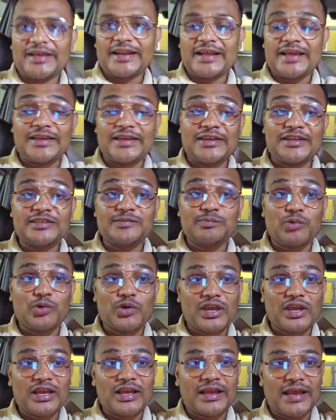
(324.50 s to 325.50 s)
मेरे इस
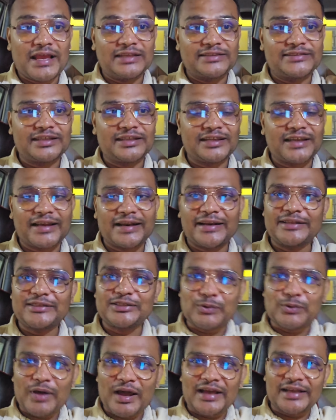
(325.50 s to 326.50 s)
बुकिंग कैंसिल करने
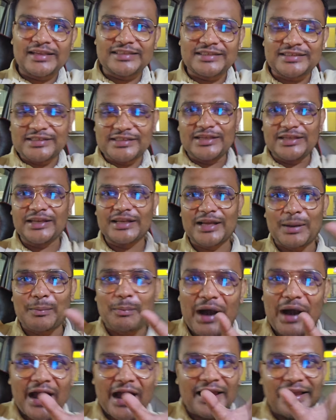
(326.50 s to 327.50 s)
से वहाँ किसी एक का
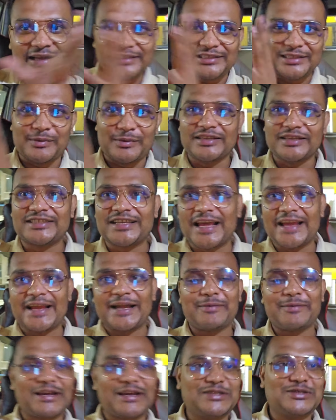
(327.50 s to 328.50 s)
भाग्य चमक
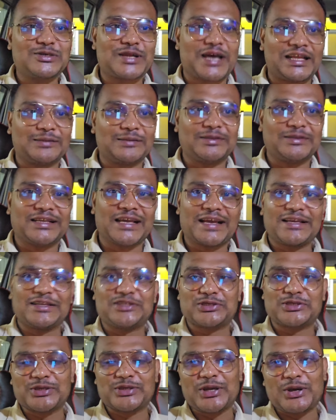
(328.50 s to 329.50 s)
जाएगा भाई जो रात में जाके
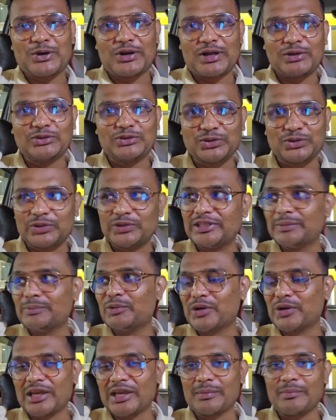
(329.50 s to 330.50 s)
सोया होगा उसको ये
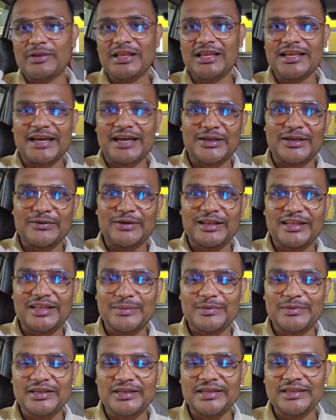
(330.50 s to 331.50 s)
बुकिंग मिल जाने वाली
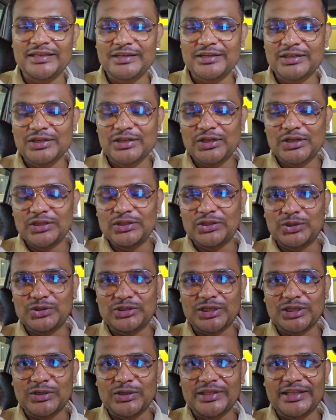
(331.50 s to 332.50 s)
है मेरी तो
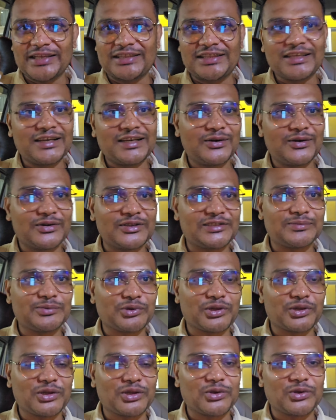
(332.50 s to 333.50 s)
चलो देखते हैं और इस
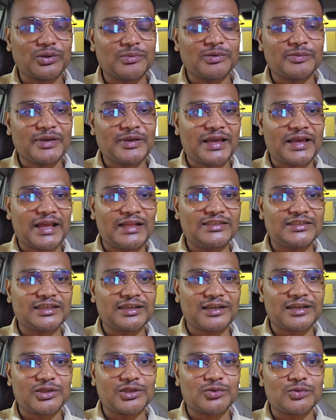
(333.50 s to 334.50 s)
बुकिंग को अभी मैं
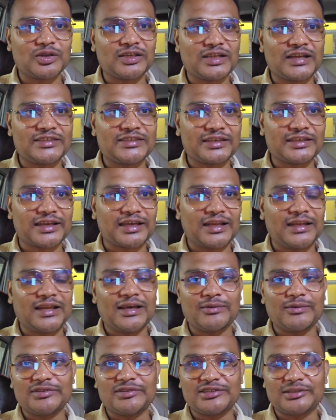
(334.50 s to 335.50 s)
कैंसिल कर दूंगा यहाँ से
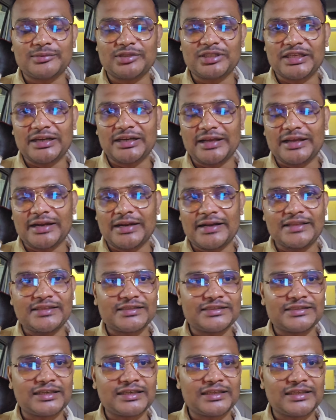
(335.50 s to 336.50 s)
कल्याण वैसे भी डेढ़ घंटे
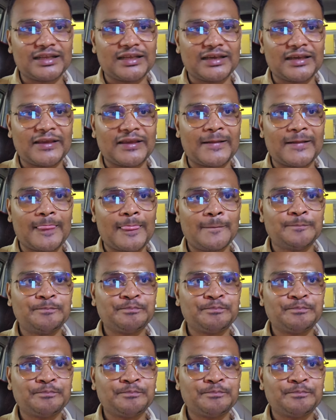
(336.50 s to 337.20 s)
से ज़्यादा लगेगा